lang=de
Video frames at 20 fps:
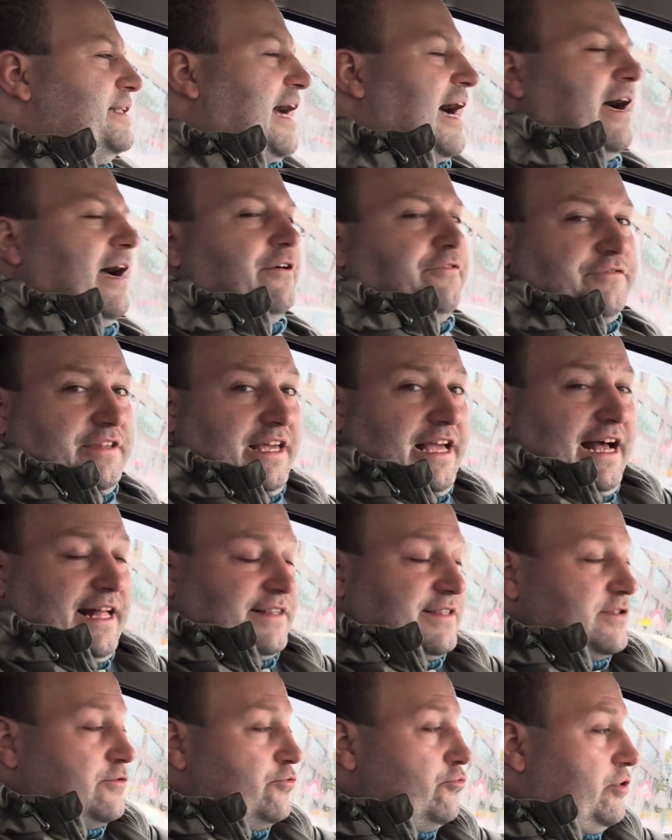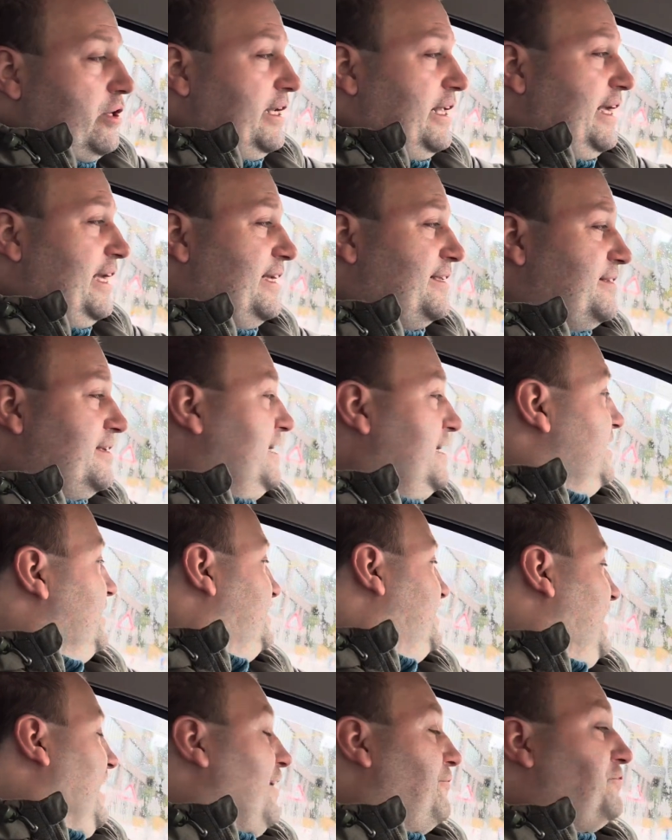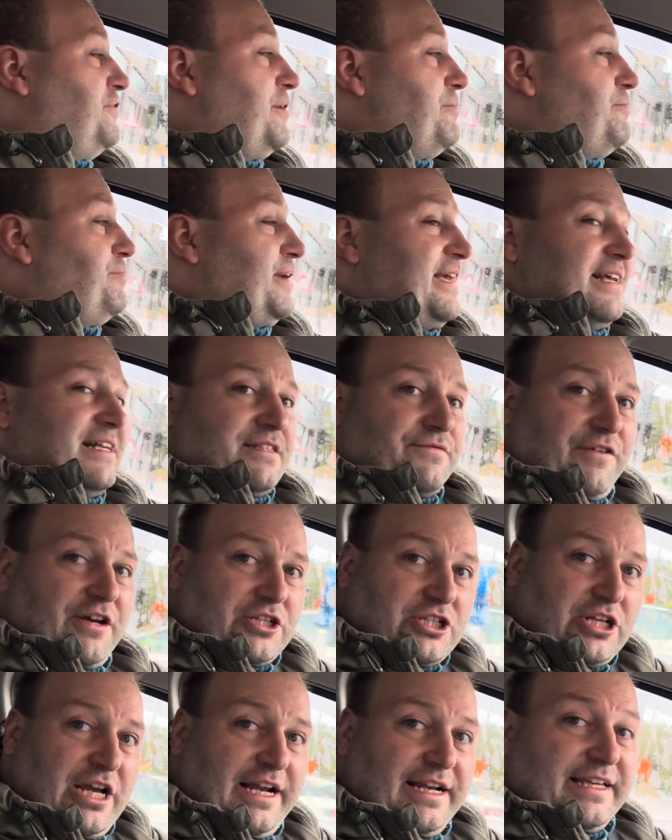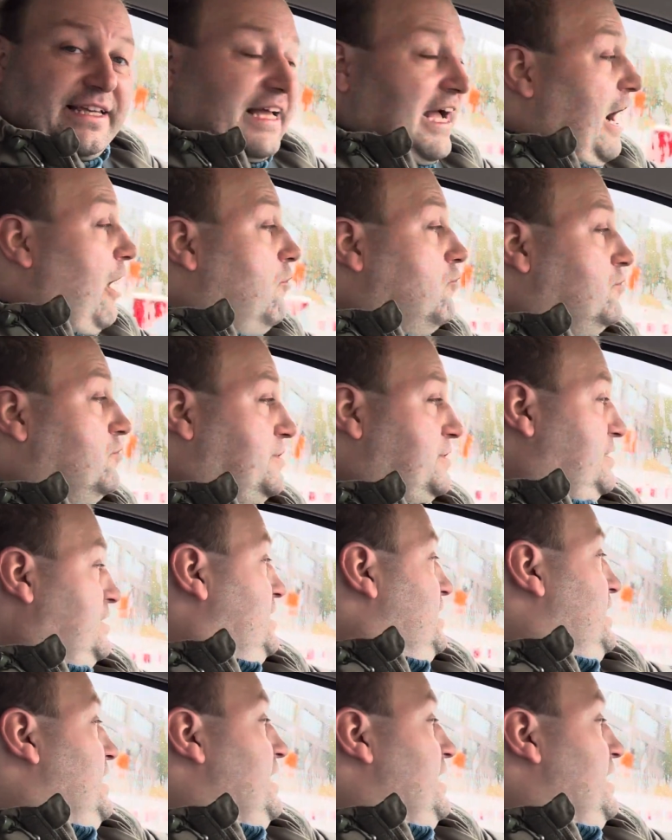AfD hat zugelegt, die FDP ist wahrscheinlich raus.